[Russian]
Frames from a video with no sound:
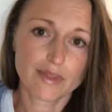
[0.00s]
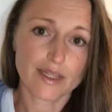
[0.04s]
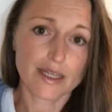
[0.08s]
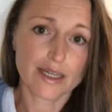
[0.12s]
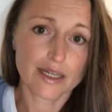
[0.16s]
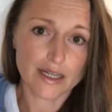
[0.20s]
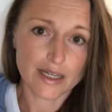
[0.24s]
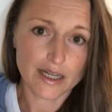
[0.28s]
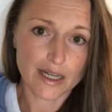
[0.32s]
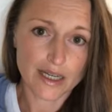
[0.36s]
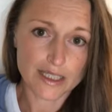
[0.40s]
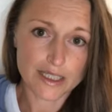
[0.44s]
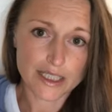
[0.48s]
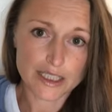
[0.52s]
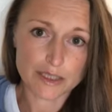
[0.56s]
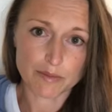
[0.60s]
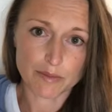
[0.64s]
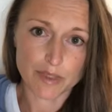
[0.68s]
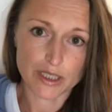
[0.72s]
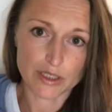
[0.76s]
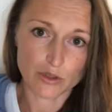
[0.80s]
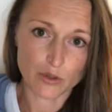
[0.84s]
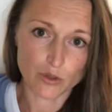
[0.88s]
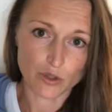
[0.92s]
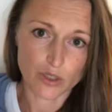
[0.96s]
организм
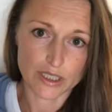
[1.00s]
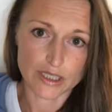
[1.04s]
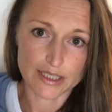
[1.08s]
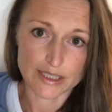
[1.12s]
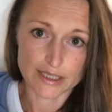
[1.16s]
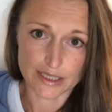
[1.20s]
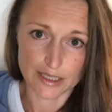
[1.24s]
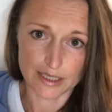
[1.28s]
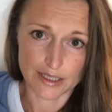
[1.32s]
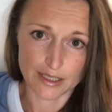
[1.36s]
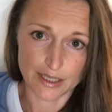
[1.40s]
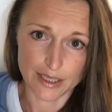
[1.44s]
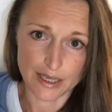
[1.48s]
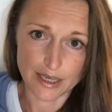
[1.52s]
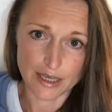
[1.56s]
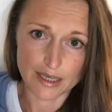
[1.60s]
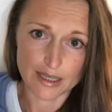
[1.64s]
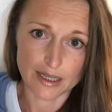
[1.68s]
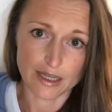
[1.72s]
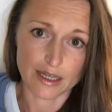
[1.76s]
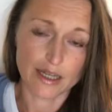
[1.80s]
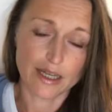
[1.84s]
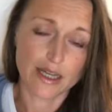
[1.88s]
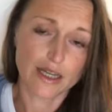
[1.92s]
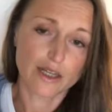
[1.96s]
которых
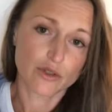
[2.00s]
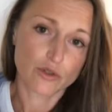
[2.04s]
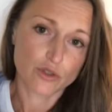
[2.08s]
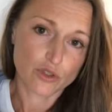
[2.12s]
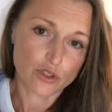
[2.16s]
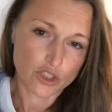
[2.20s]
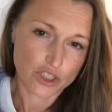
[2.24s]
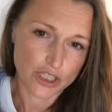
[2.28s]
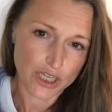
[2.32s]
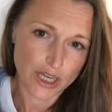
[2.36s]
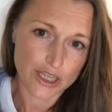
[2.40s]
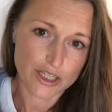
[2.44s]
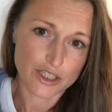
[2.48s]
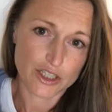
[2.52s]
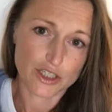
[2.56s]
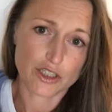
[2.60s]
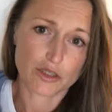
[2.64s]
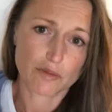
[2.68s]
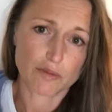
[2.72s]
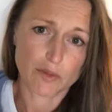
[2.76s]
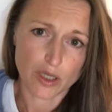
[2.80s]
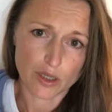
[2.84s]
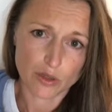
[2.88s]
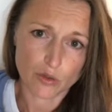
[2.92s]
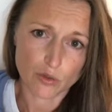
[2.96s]
сильнее, ну и чаще
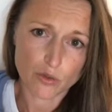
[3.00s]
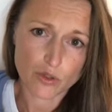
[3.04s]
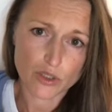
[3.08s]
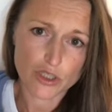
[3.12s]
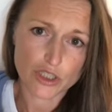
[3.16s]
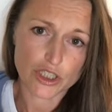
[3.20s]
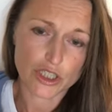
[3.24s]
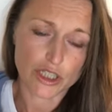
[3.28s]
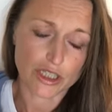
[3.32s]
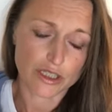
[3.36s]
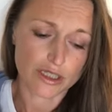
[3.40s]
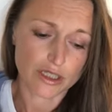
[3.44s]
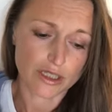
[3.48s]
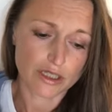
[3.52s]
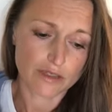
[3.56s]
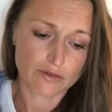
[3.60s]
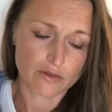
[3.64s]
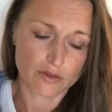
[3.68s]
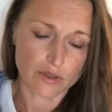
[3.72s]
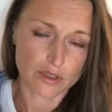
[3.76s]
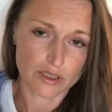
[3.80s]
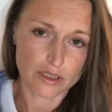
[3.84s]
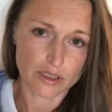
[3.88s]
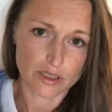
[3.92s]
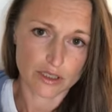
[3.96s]
моложе, да,
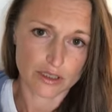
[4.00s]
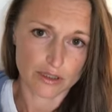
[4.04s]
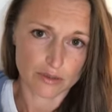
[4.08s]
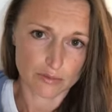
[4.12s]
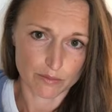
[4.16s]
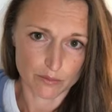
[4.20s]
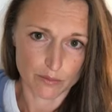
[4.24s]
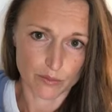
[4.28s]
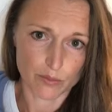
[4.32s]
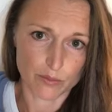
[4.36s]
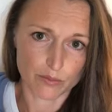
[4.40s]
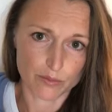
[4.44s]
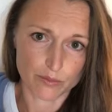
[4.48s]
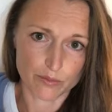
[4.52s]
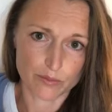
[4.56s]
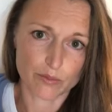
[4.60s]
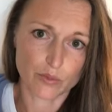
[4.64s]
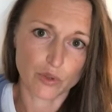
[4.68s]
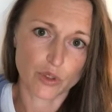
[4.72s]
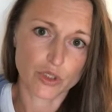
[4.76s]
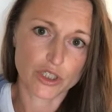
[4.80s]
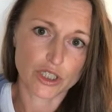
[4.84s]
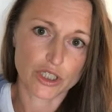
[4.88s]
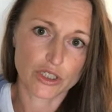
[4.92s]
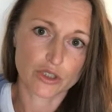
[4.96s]
вот это
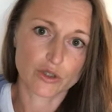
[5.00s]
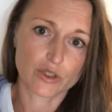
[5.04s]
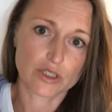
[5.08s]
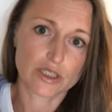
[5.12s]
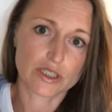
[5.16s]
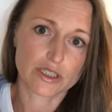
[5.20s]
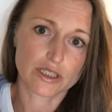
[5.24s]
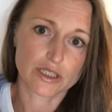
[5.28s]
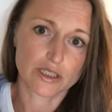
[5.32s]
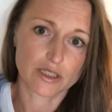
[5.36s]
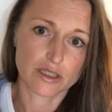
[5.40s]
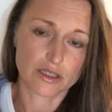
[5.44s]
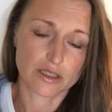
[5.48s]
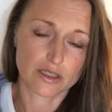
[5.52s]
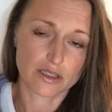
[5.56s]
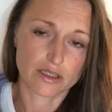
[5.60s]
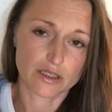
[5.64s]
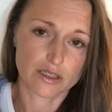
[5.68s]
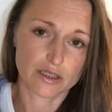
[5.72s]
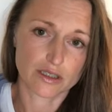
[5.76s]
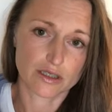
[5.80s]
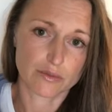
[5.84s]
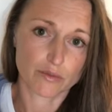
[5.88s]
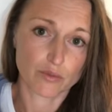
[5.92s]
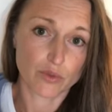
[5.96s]
больше относится
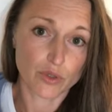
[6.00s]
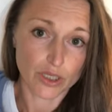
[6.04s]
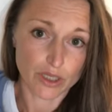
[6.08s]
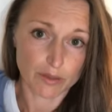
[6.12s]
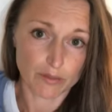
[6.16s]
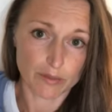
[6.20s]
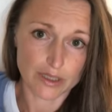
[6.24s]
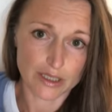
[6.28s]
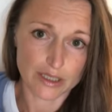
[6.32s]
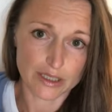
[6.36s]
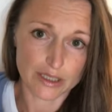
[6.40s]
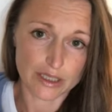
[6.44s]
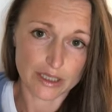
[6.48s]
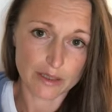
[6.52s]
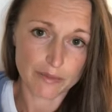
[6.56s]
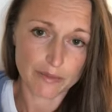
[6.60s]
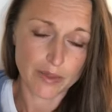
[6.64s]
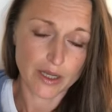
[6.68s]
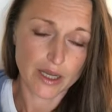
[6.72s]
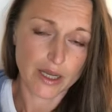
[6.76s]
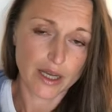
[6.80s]
к более молодым